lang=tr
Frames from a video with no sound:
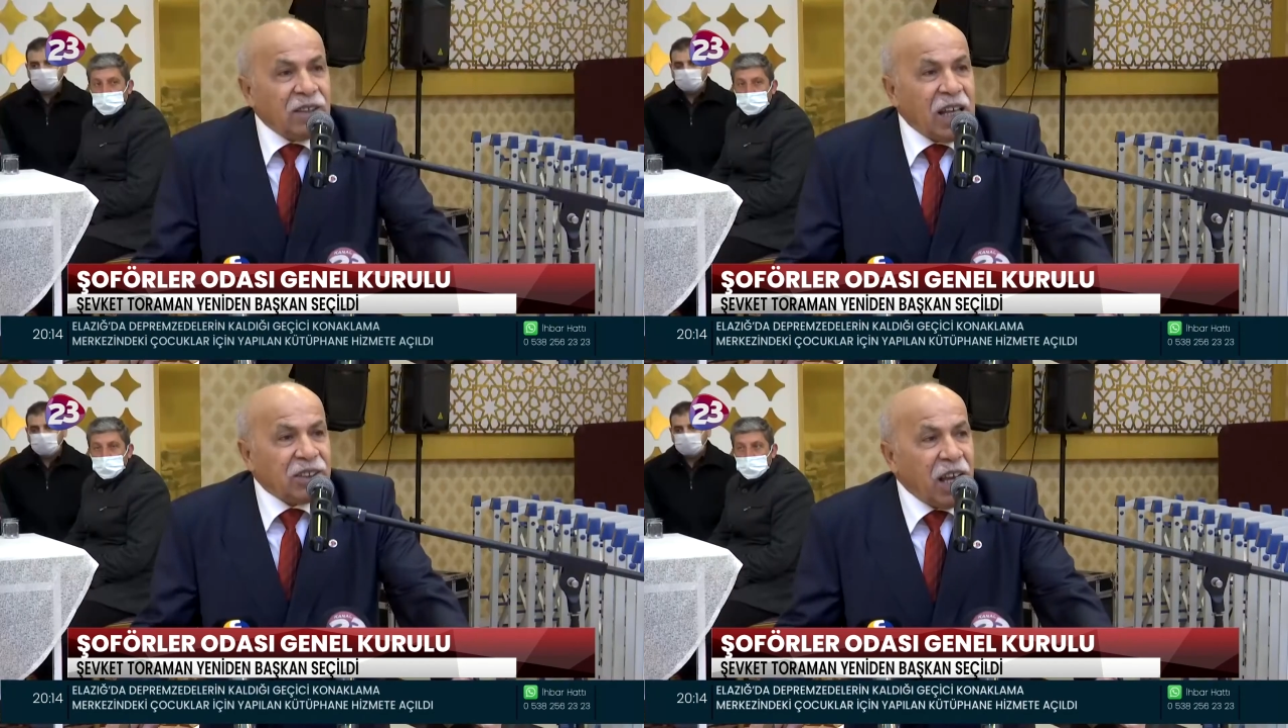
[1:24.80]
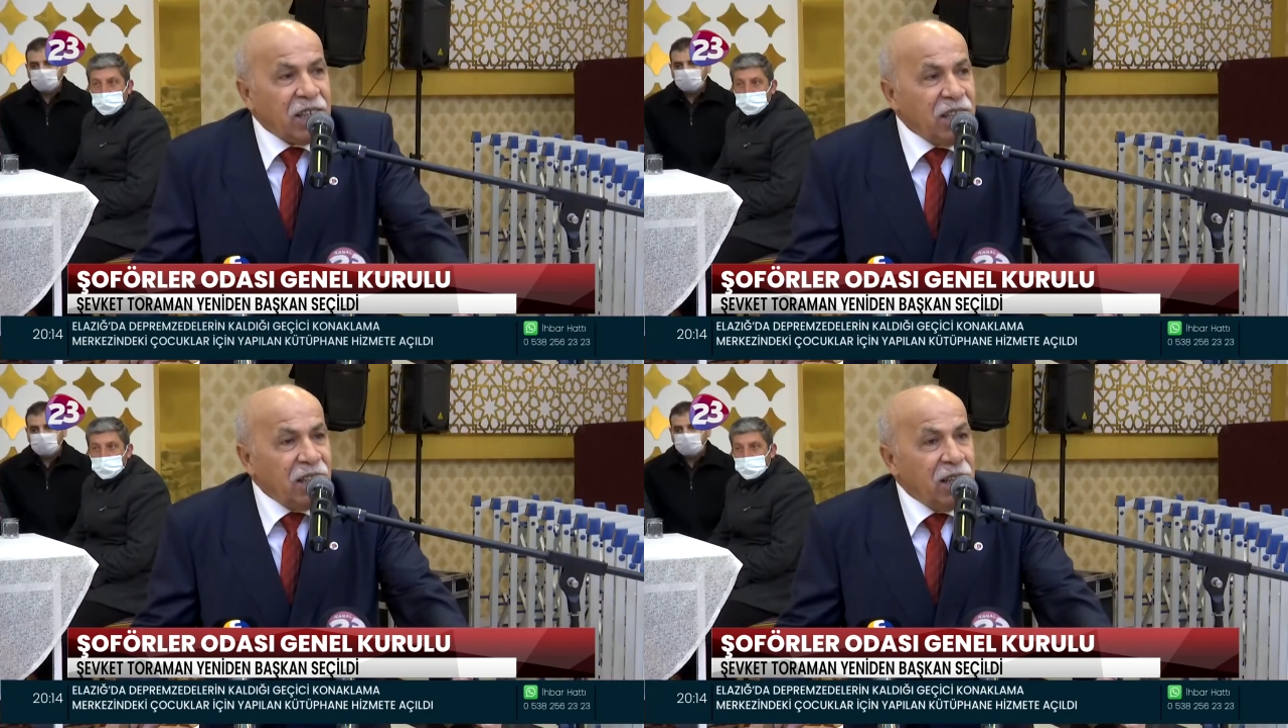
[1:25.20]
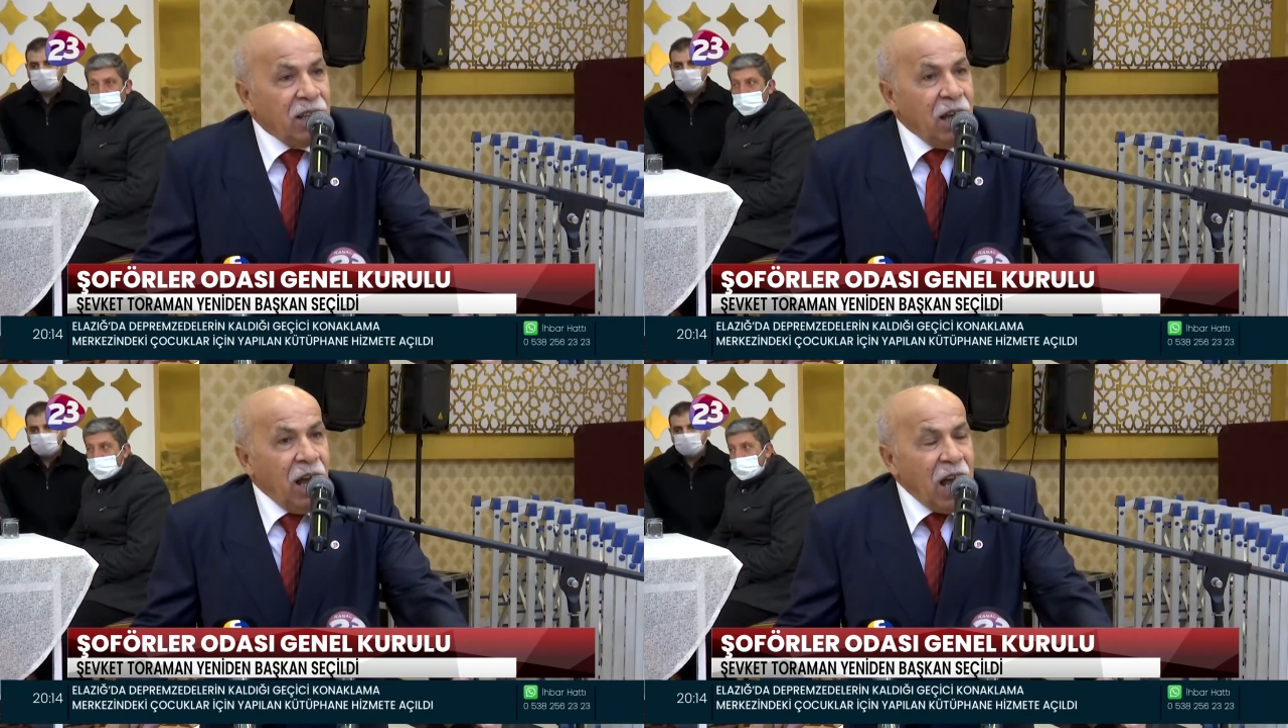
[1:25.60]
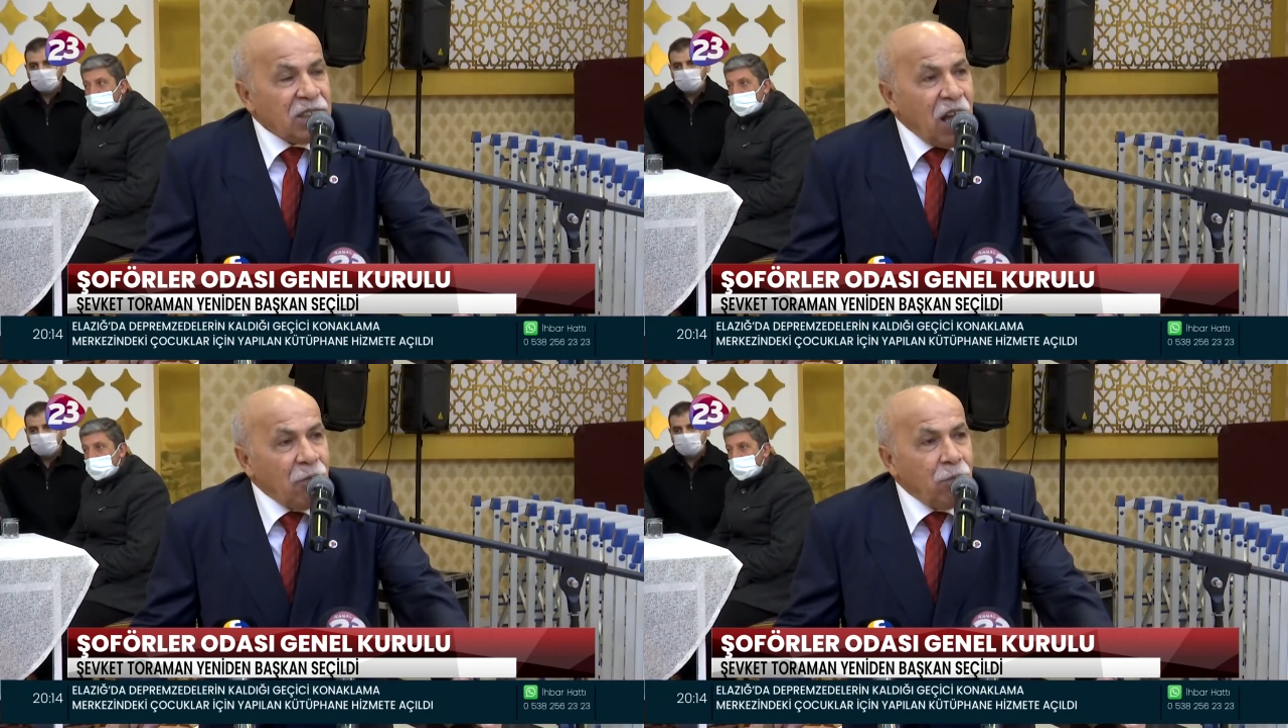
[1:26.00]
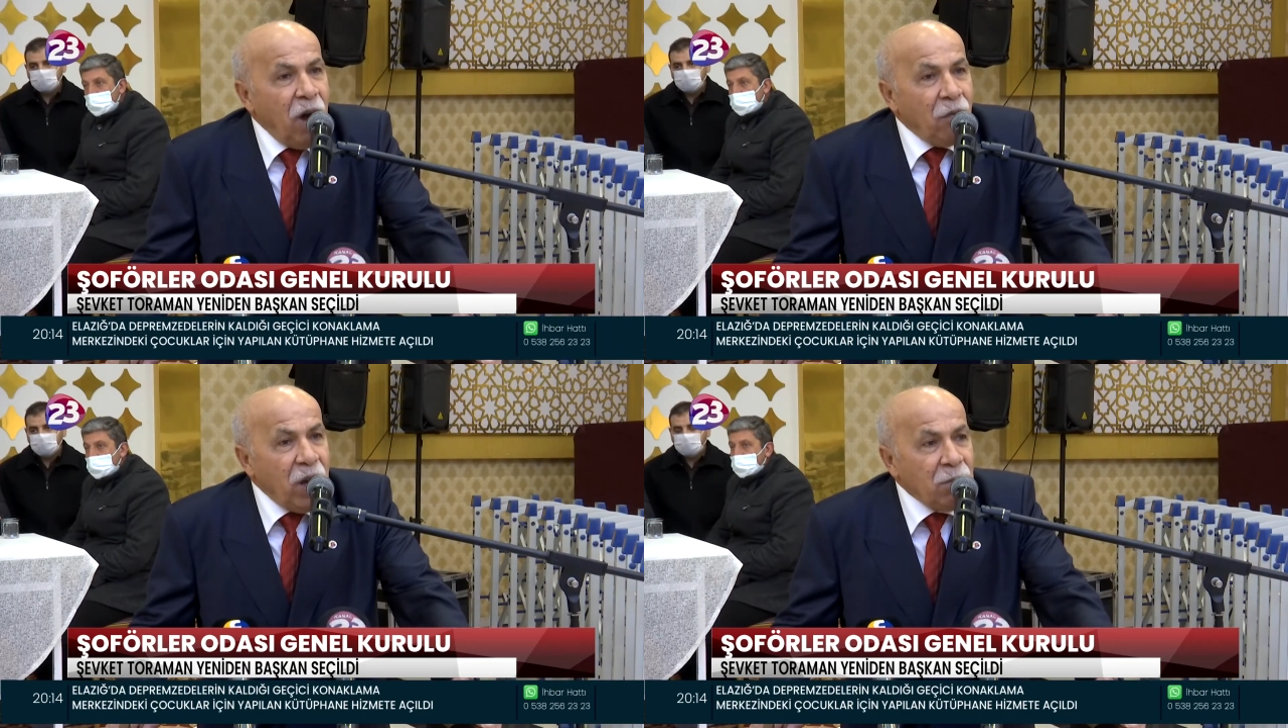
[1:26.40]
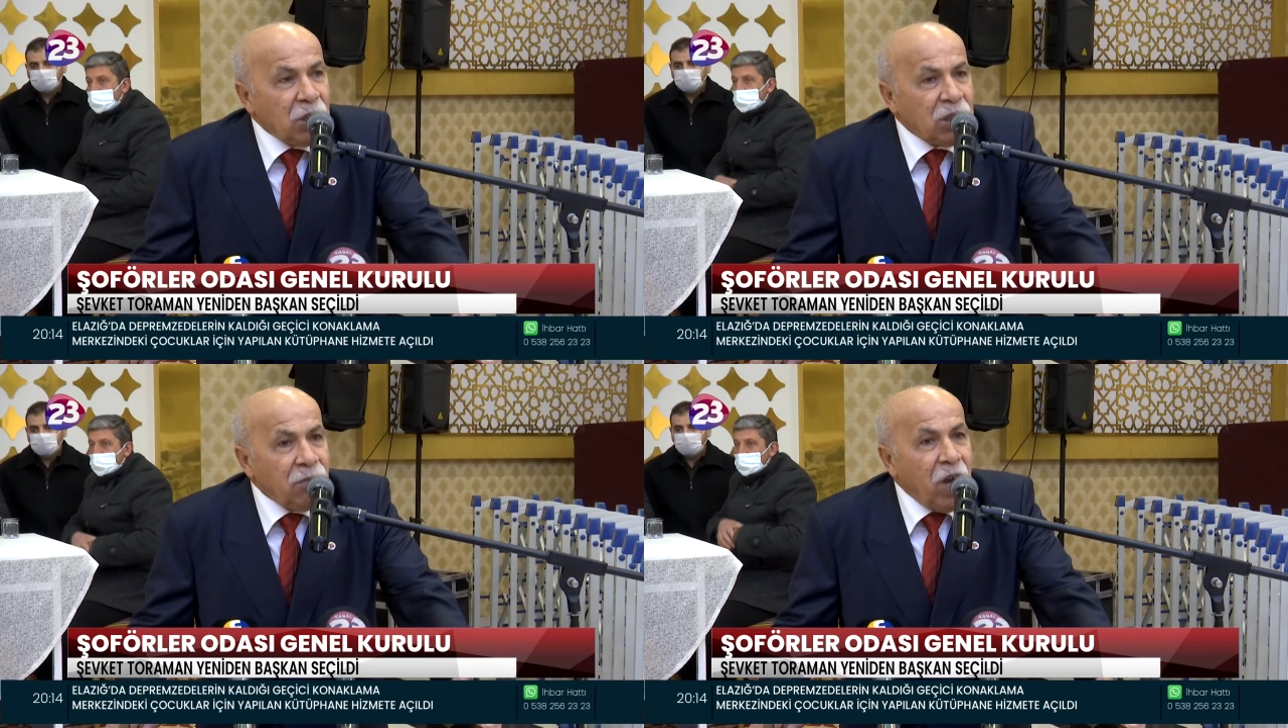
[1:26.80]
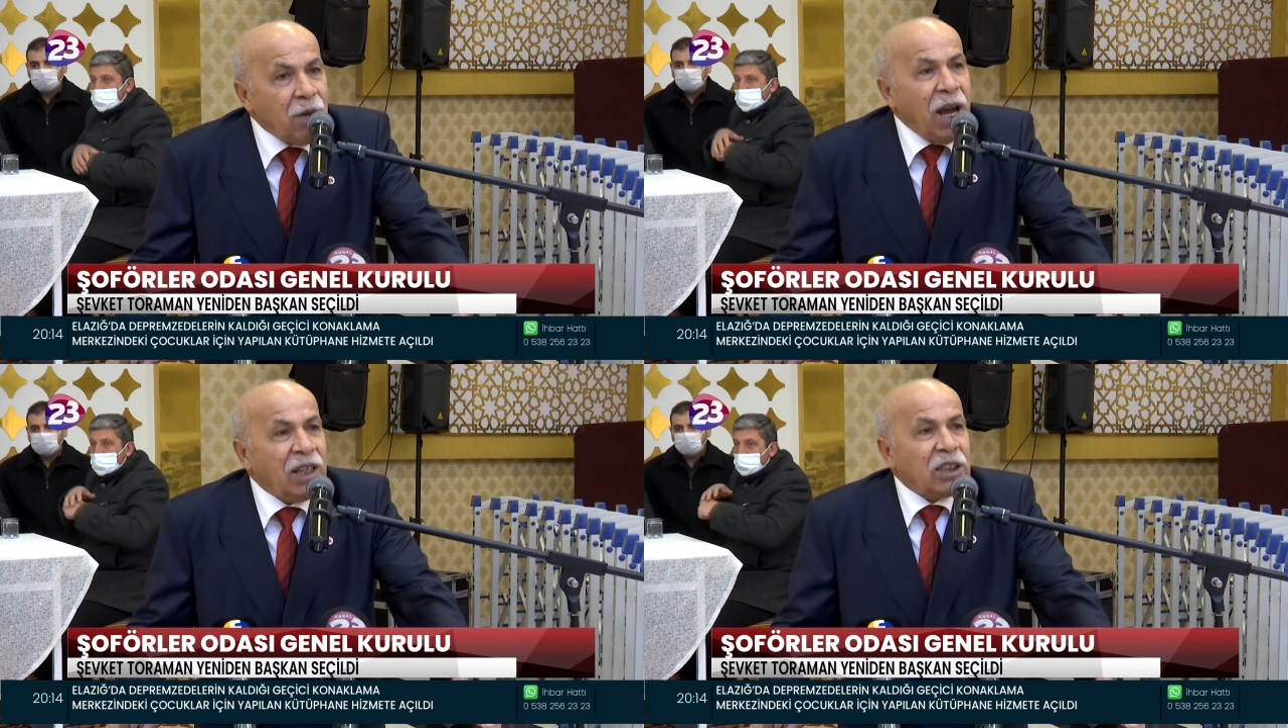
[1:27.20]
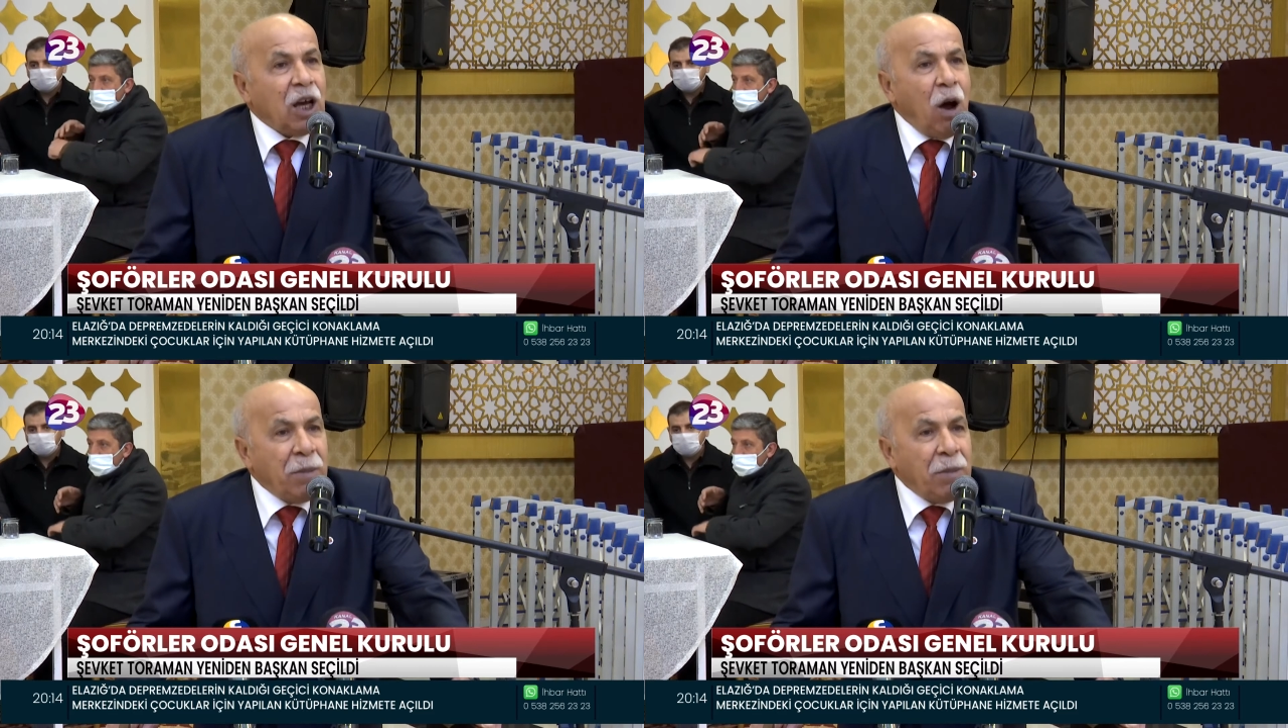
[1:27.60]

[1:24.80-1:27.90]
desteği esnafıma vermişim, vermeye de devam